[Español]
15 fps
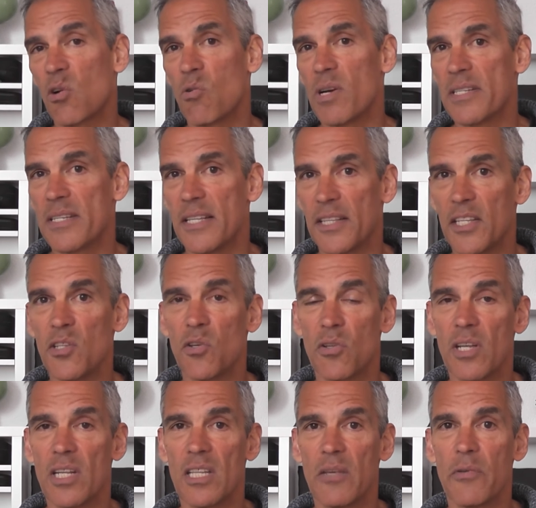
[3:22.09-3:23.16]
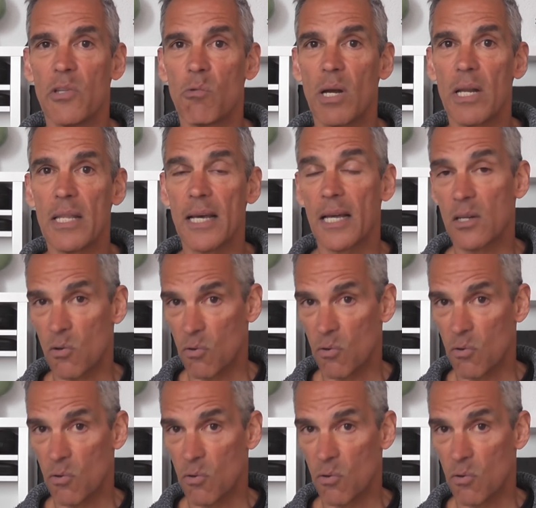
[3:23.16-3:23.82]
con el sentido de individualidad,